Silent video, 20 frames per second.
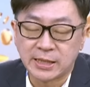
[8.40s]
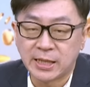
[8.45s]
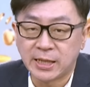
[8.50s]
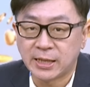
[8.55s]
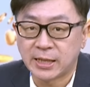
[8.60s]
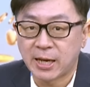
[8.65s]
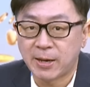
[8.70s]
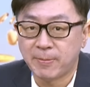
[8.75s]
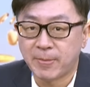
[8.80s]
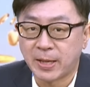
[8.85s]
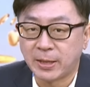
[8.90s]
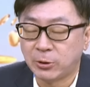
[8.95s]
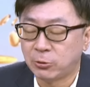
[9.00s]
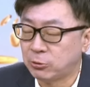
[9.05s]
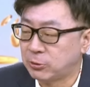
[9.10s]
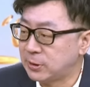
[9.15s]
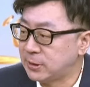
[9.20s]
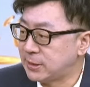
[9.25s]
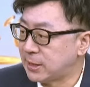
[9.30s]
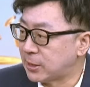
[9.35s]
今天应该蛮
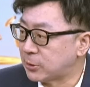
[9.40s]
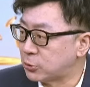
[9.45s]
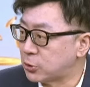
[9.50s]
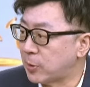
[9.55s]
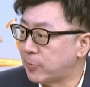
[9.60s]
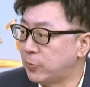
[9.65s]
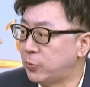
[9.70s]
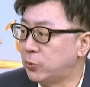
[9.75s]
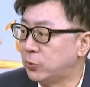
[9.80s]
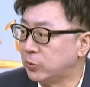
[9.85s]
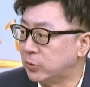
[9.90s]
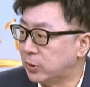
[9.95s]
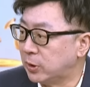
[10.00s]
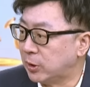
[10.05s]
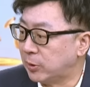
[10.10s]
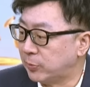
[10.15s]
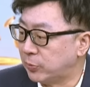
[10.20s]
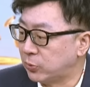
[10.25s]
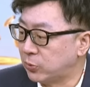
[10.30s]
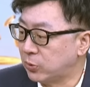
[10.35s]
多人讲川普的
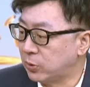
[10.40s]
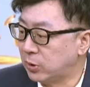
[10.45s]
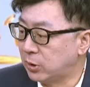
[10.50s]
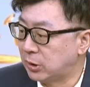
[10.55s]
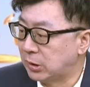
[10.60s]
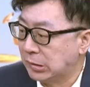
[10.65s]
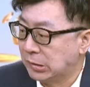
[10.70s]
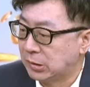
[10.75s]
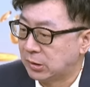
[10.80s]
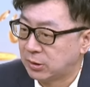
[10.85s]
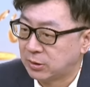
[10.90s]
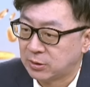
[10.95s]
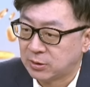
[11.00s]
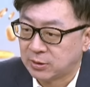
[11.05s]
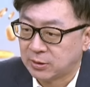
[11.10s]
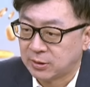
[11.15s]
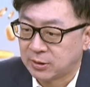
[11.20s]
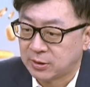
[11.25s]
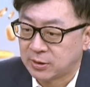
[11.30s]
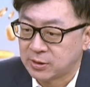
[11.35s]
哦，不过
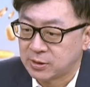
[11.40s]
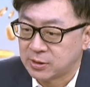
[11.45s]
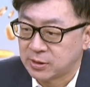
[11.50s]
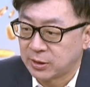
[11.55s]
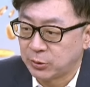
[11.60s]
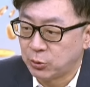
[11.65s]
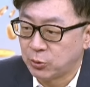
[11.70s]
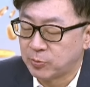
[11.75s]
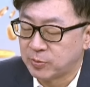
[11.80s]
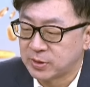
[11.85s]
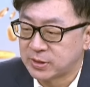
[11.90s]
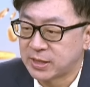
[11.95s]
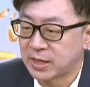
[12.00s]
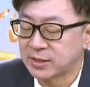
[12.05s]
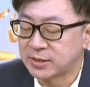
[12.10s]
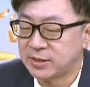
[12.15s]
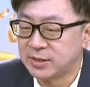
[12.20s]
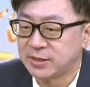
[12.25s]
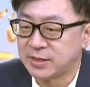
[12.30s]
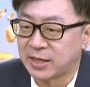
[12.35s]
因为我们
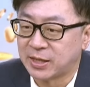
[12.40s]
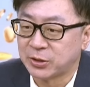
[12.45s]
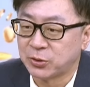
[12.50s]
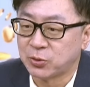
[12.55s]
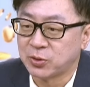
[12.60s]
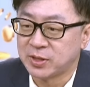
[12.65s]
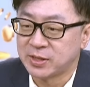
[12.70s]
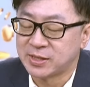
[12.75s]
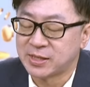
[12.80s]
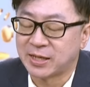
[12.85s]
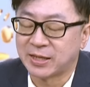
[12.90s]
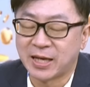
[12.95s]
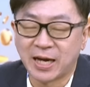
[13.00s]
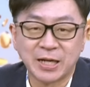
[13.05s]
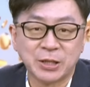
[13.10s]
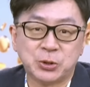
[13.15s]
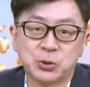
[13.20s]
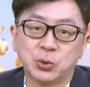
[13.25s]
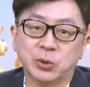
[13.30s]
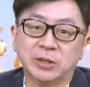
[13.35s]
上次讲的东西实在
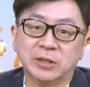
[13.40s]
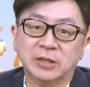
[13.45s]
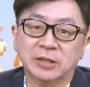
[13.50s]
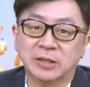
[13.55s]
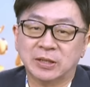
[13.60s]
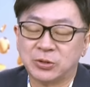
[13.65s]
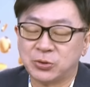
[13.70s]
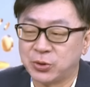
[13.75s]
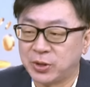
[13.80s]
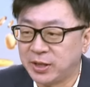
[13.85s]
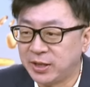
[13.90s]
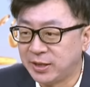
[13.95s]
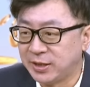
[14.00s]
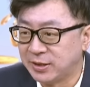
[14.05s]
太准了，所